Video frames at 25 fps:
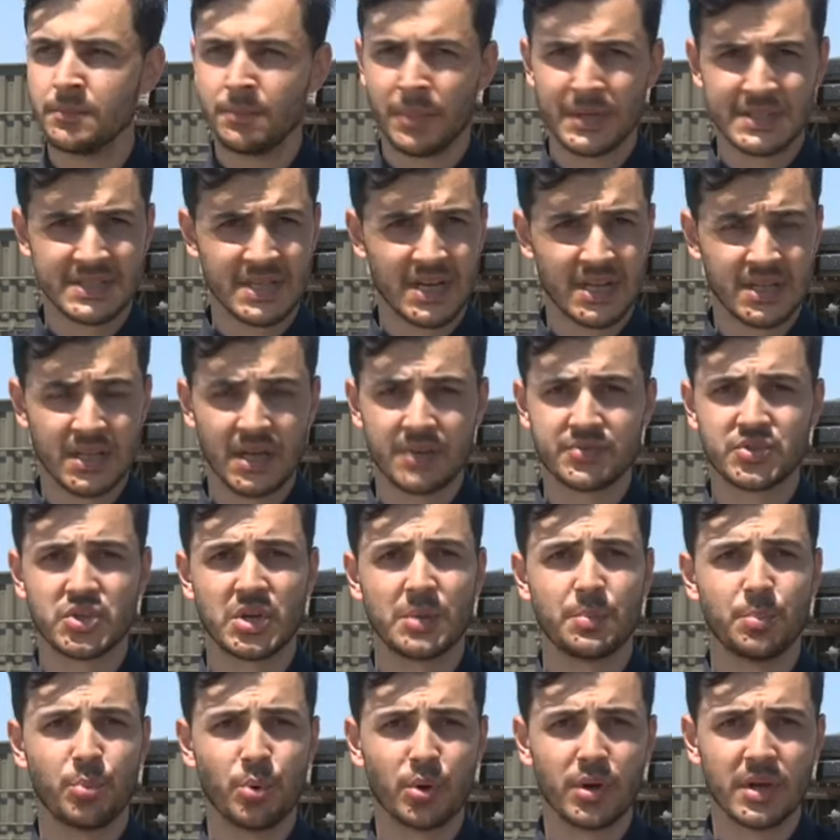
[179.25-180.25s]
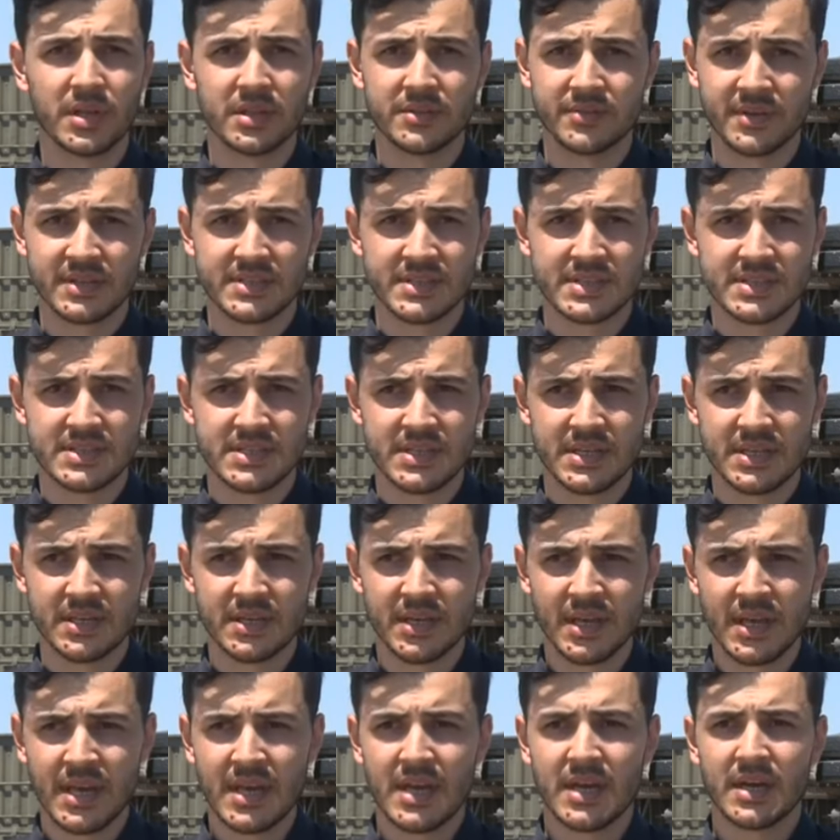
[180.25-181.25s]
пострадавших более 20
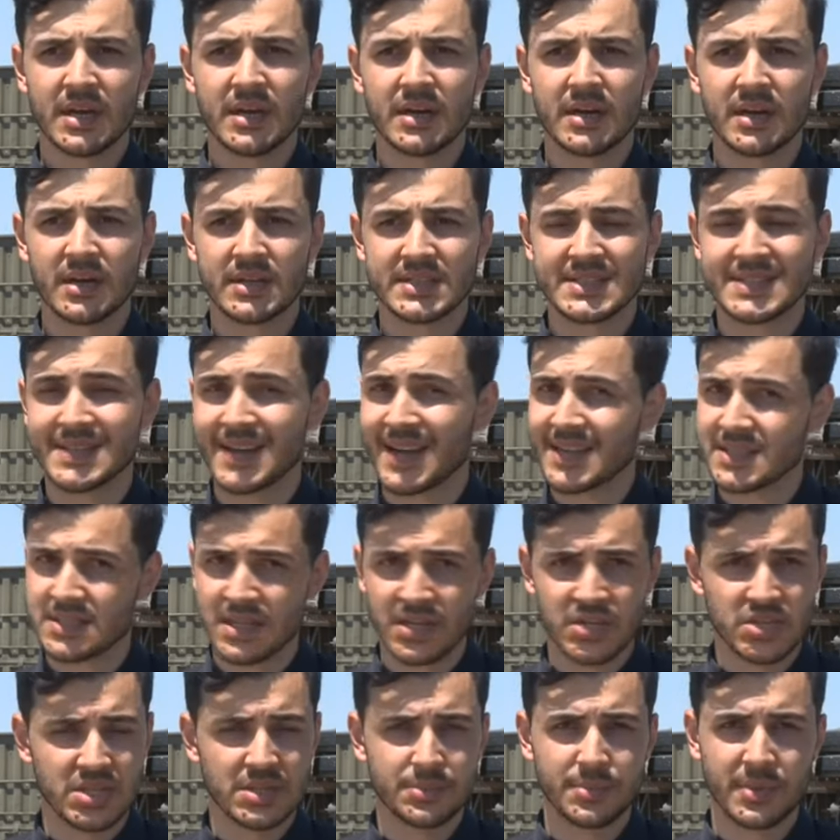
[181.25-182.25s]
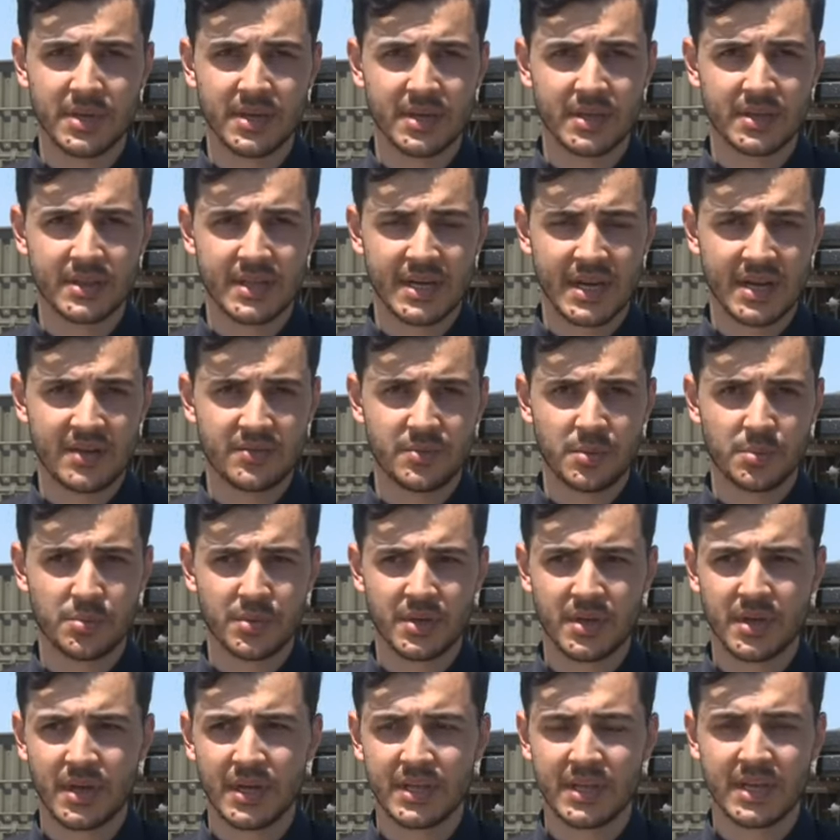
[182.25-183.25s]
а, с различными
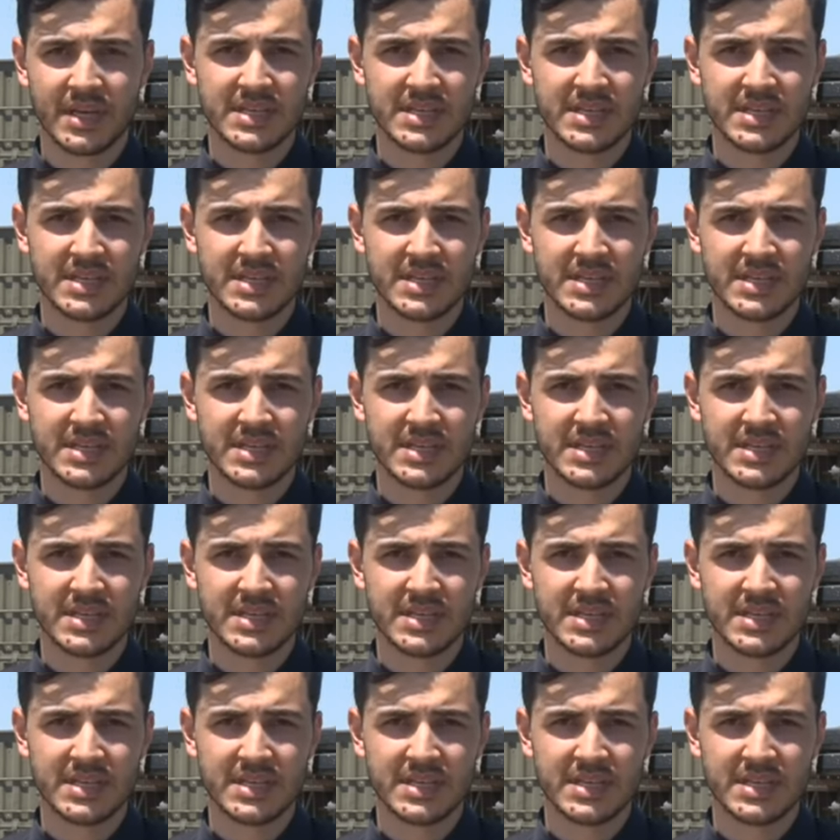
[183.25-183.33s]
травмами. Они